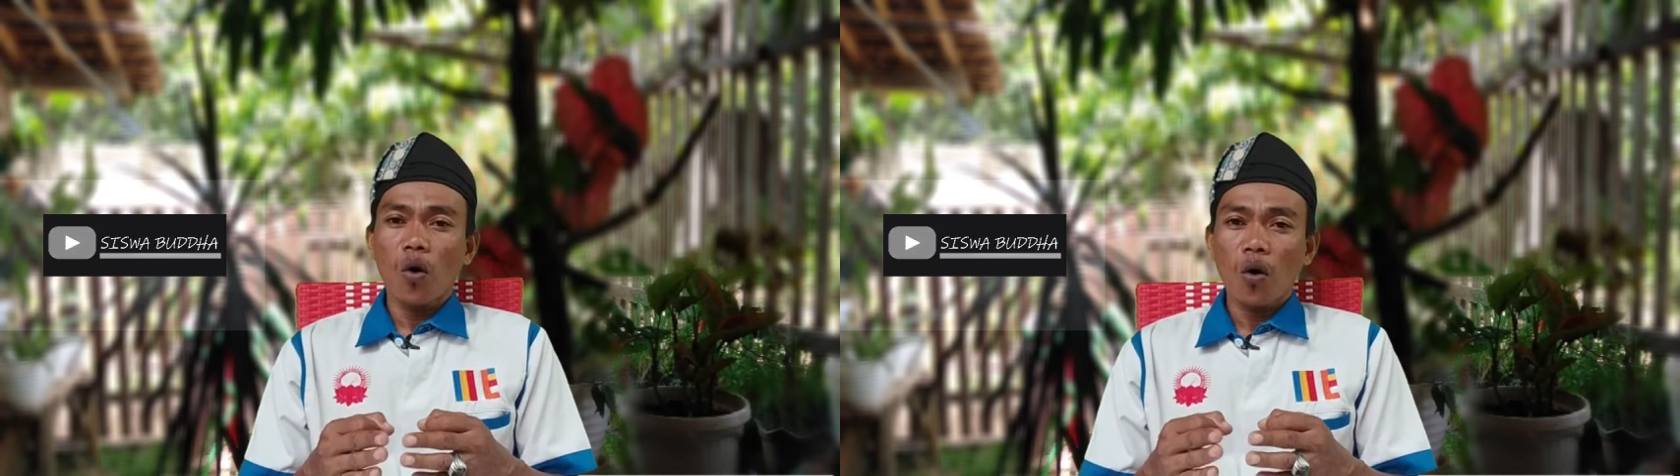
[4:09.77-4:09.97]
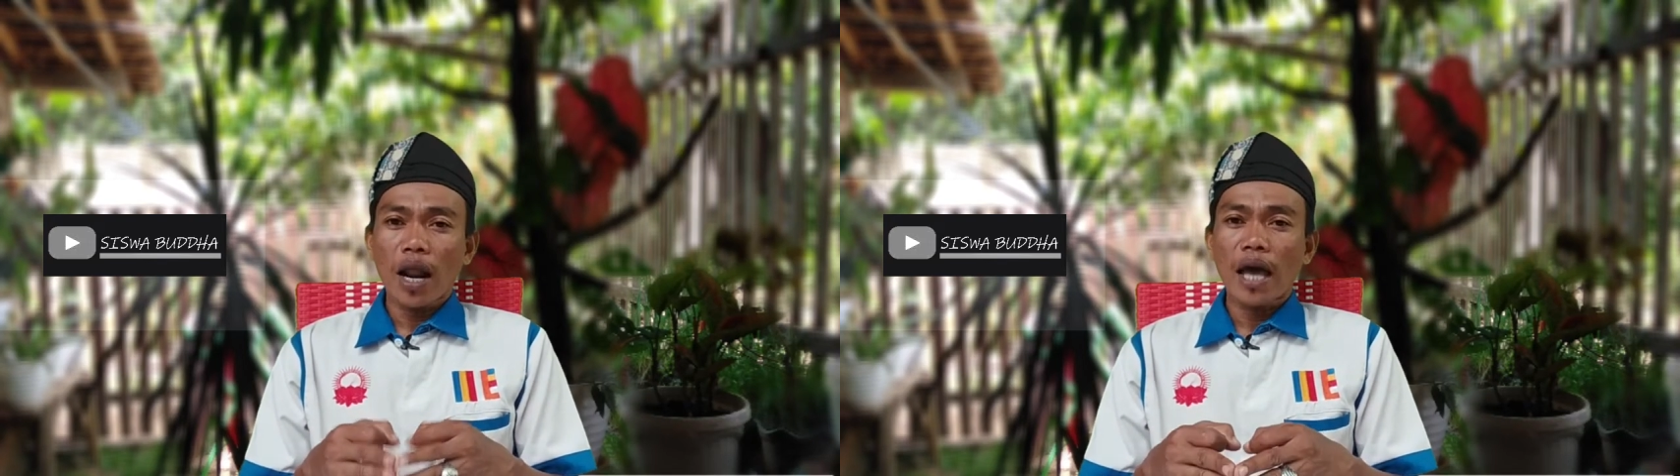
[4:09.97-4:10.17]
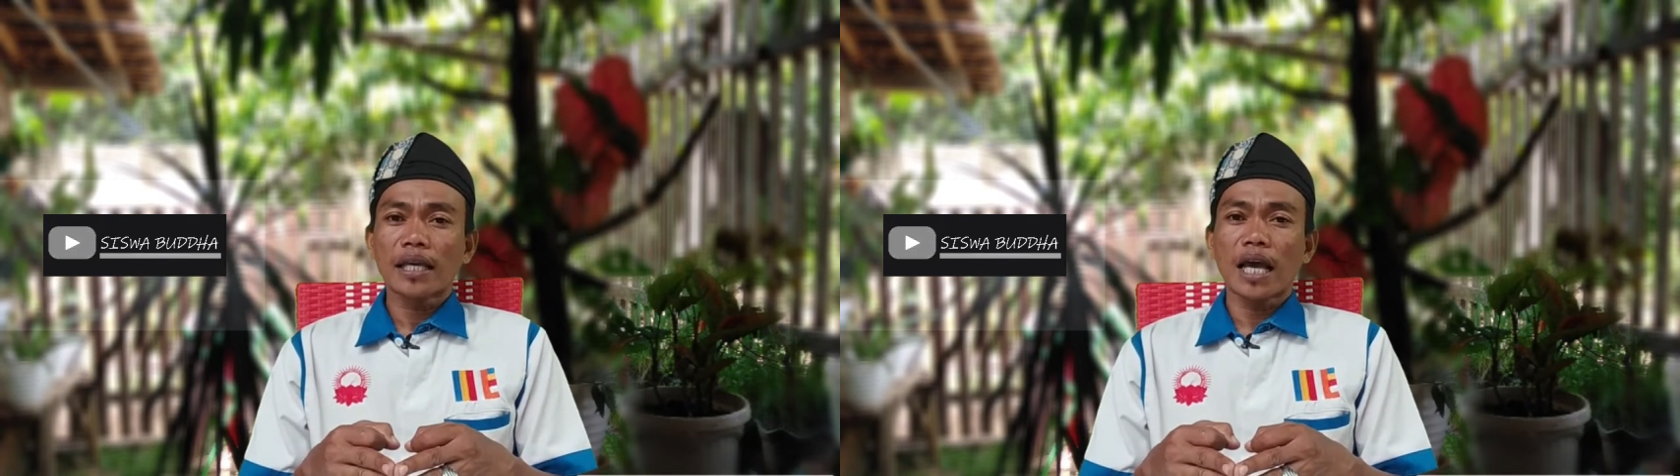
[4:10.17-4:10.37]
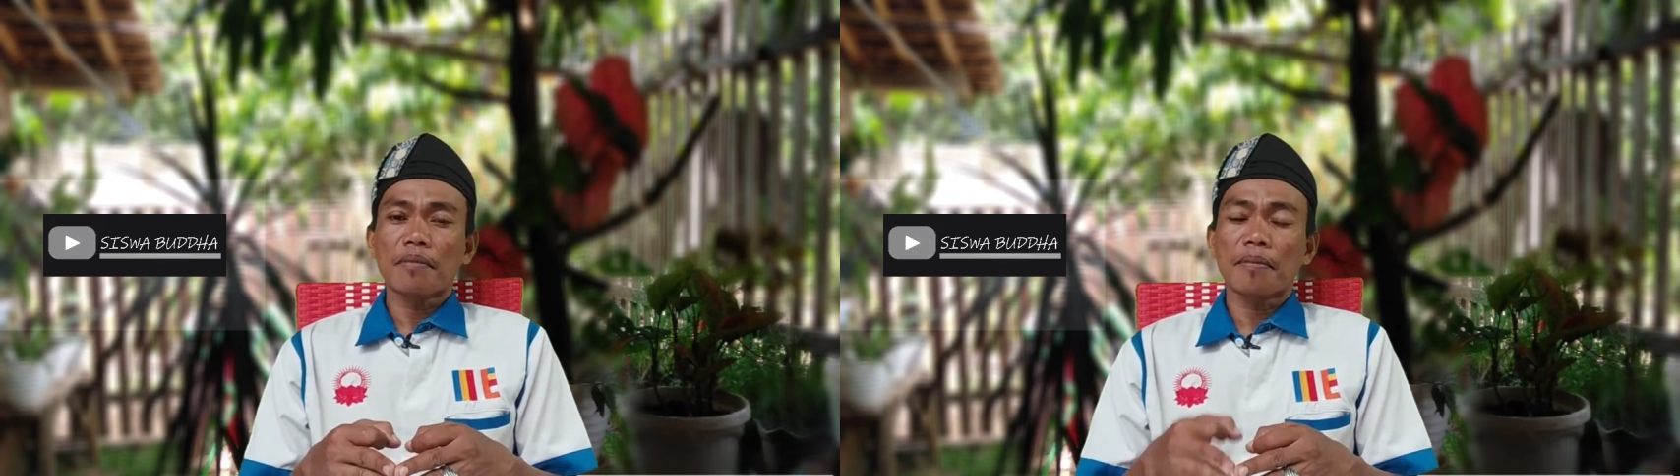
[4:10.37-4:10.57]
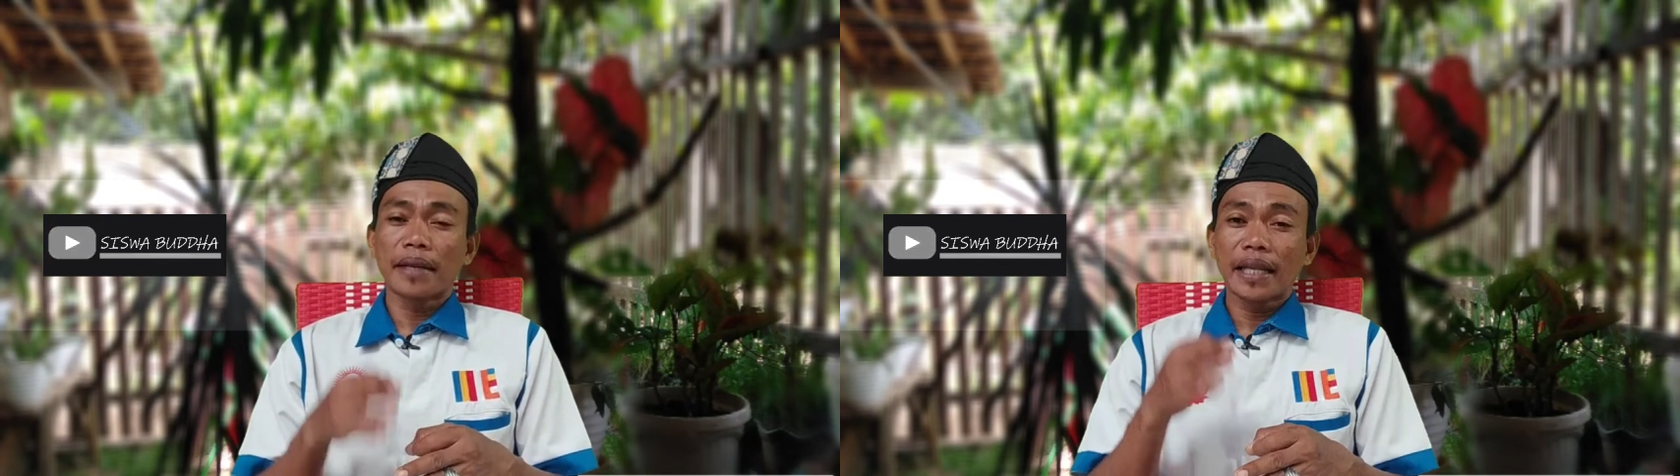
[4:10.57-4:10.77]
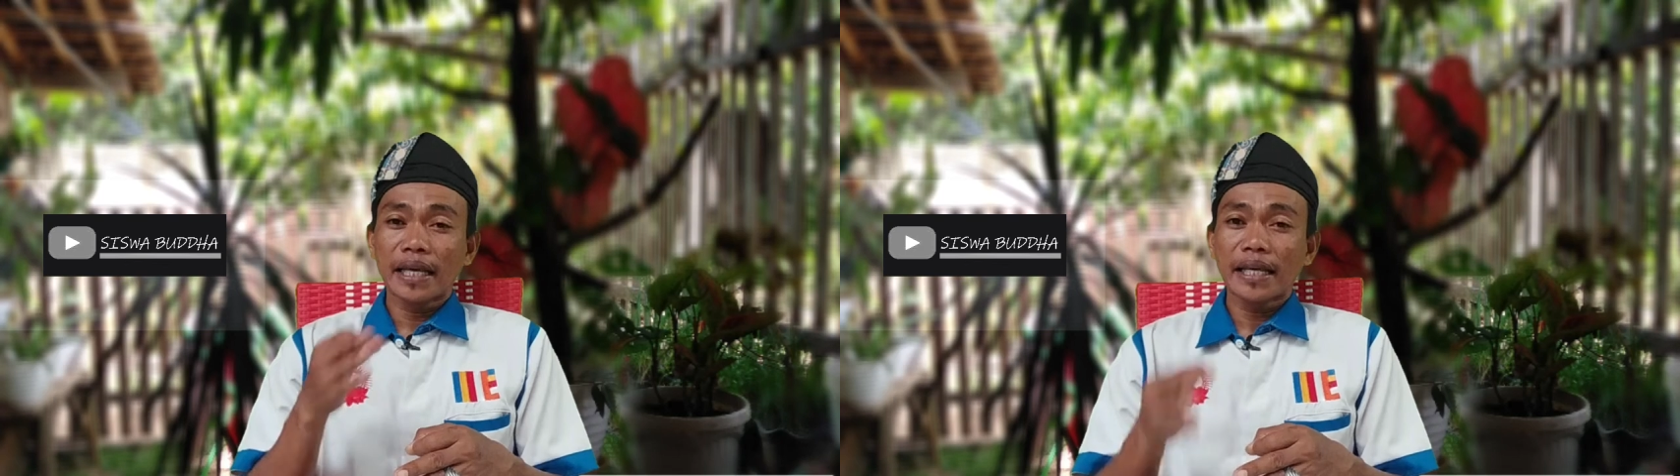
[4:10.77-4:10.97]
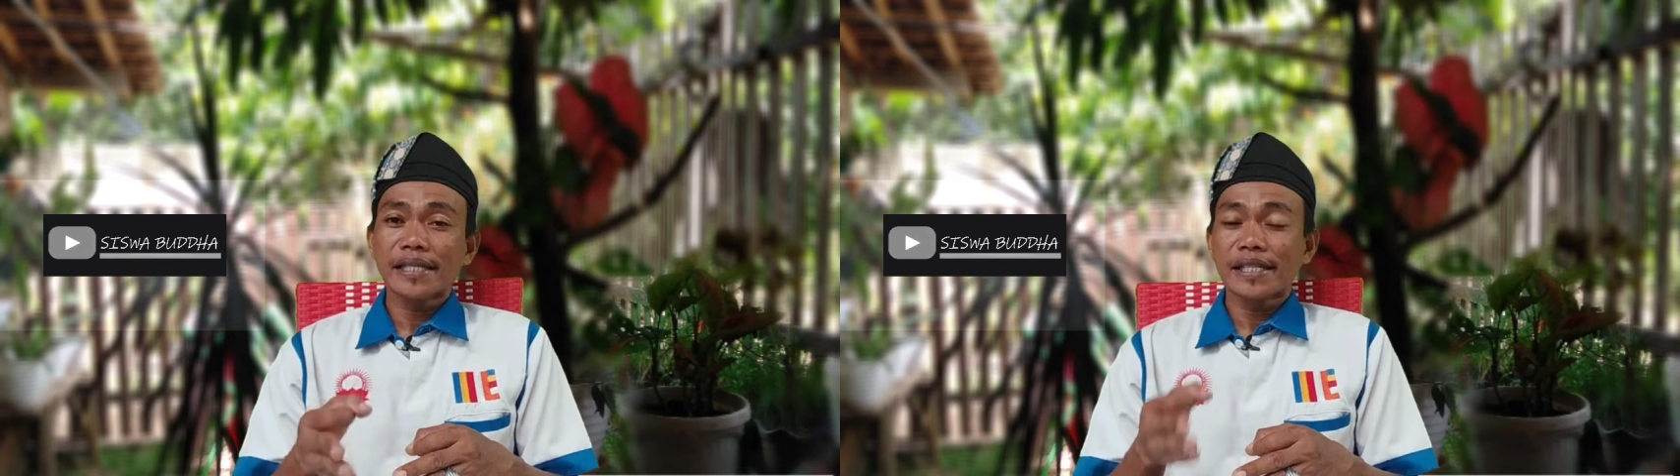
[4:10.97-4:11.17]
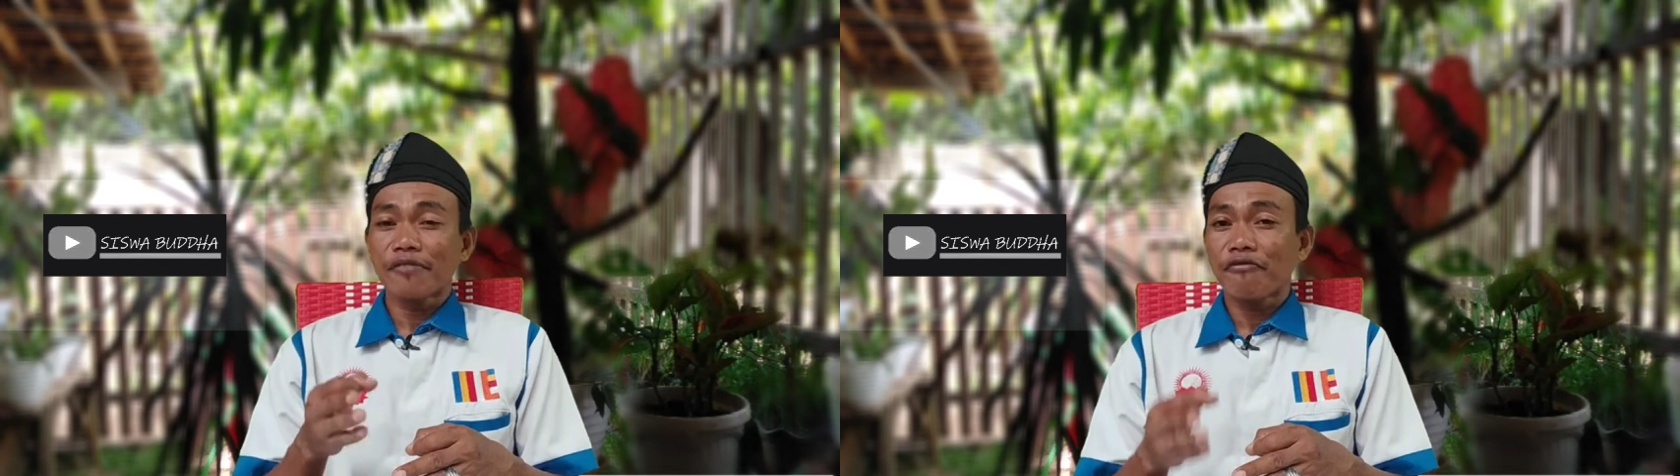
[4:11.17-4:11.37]
orang yang memiliki
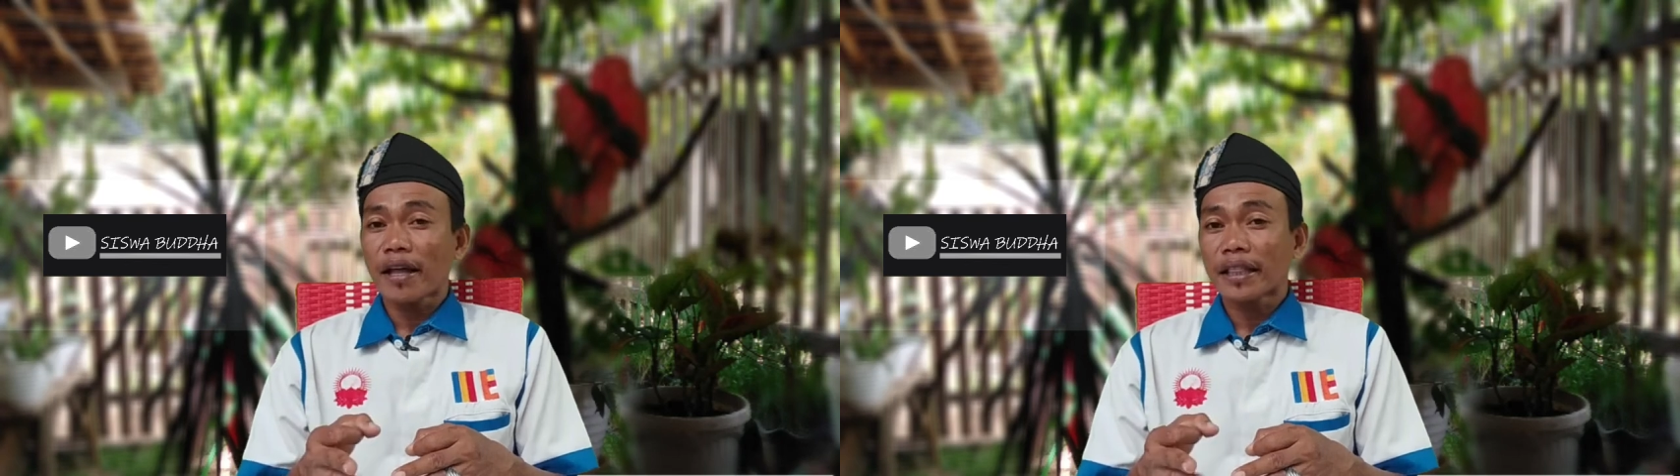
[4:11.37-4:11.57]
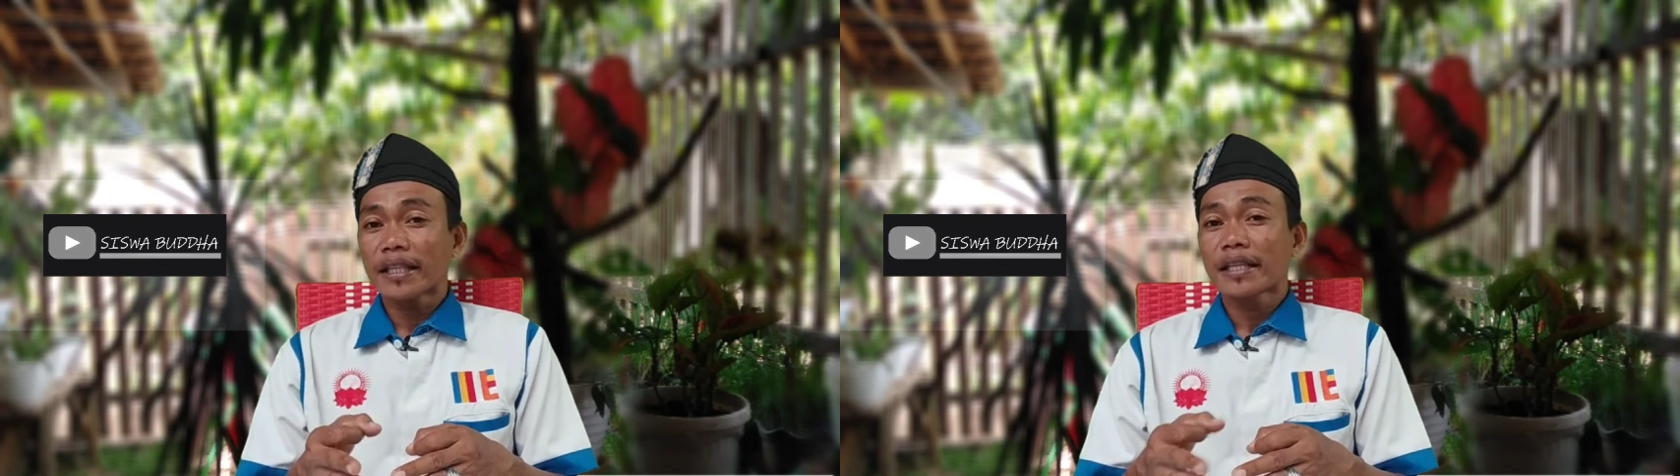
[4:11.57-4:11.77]
sifat